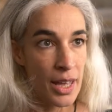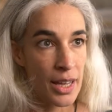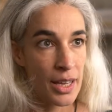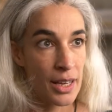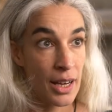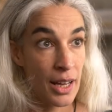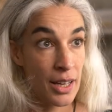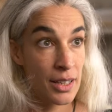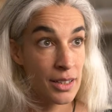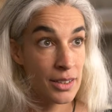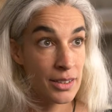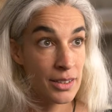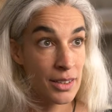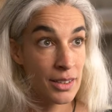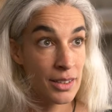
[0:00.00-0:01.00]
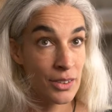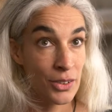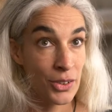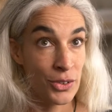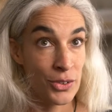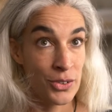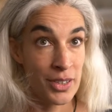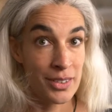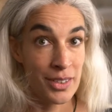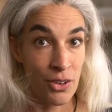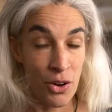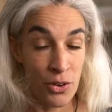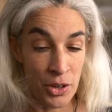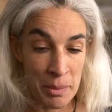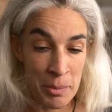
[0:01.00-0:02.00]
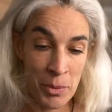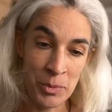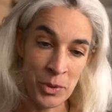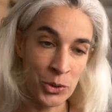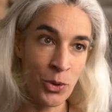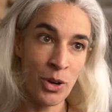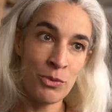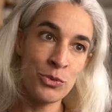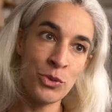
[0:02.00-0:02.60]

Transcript: Et là, l'idée, c'était en un moment endroit,